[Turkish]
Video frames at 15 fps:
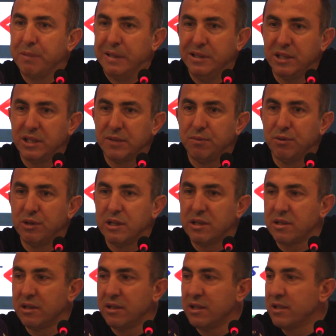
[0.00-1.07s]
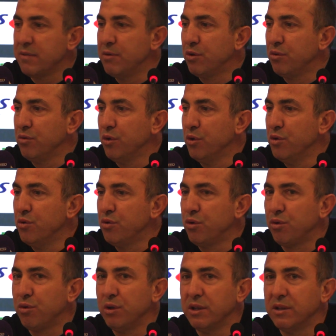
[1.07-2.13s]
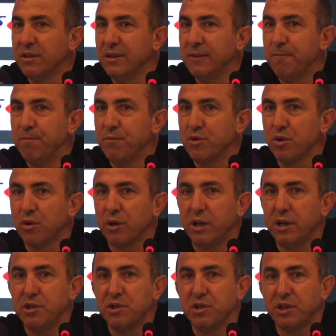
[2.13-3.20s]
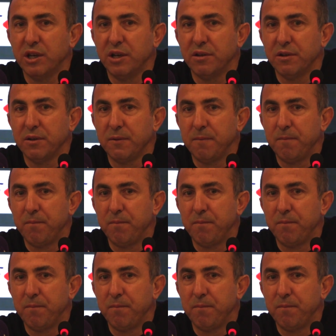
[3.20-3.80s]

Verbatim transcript: Pendik Spor'un aslında nasıl bir oyun kurguladığı çok aşikardı.